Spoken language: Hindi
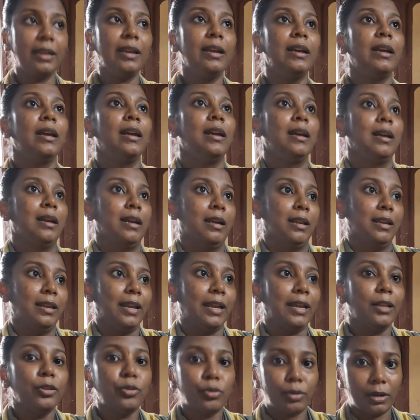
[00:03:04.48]
है
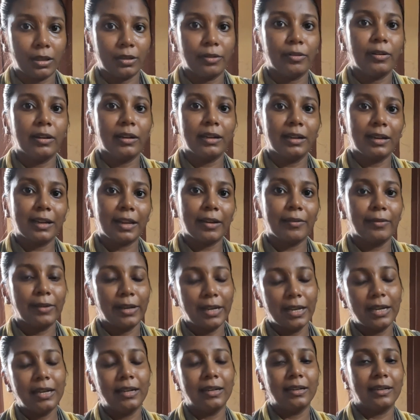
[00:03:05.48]
लेकिन थोड़ा थोड़ा करके
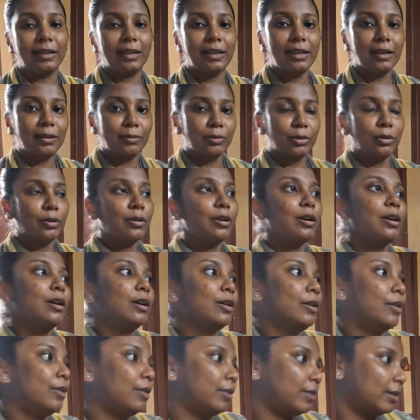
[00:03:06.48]
वही कर रहे हैं हम लोग
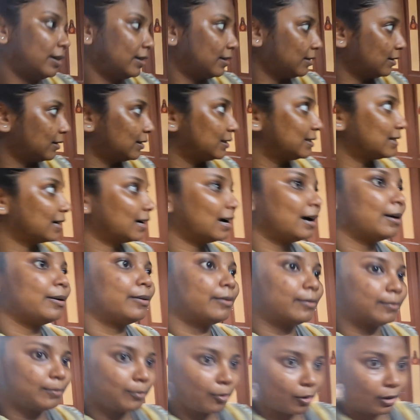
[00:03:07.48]
और जगह
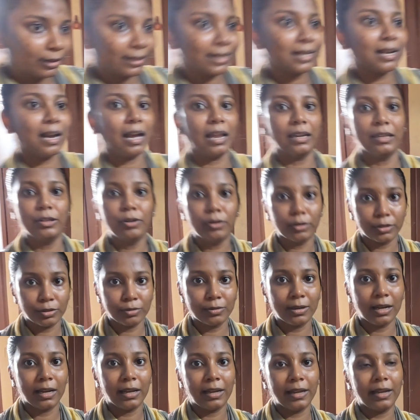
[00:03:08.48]
बहुत ही खाली हो
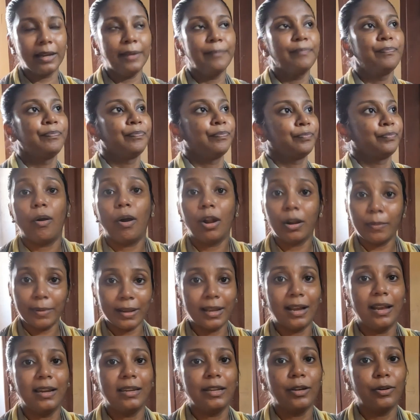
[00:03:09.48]
चुका है और
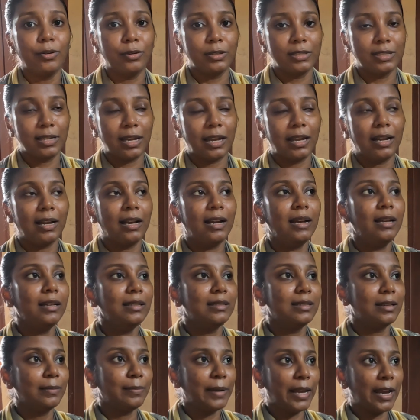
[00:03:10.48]
भी खाली हो जाएगा
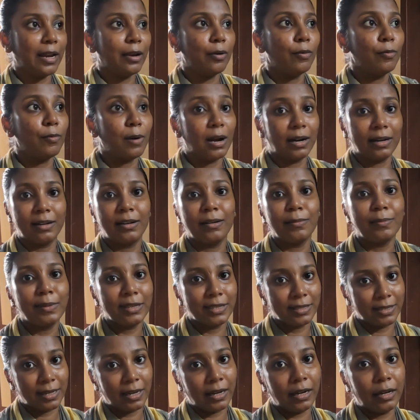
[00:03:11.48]
जब एक वार्ड्रम
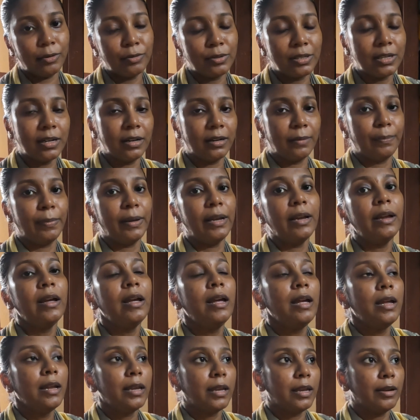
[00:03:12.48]
बन जाएगा उस घर पे
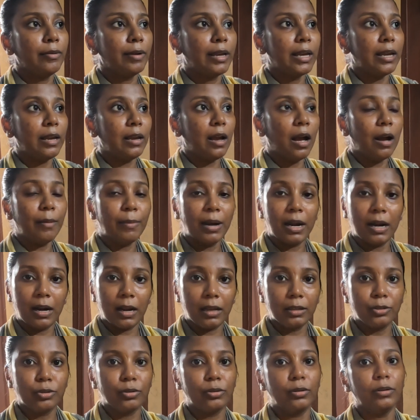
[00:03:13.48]
क्योंकि
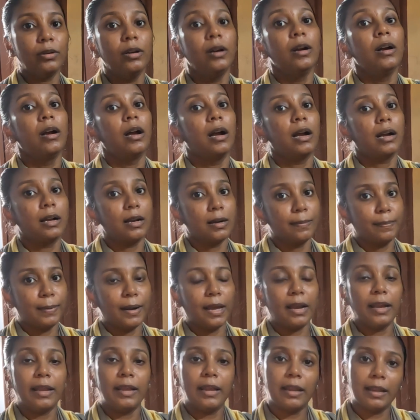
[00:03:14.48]
हमारा जो
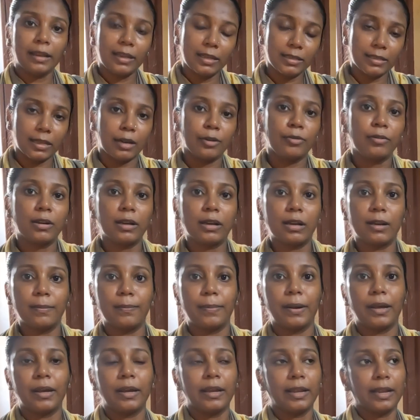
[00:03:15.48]
कपड़ा है किसानों का
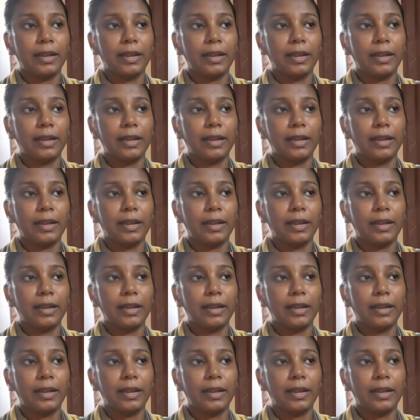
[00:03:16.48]
कपड़ा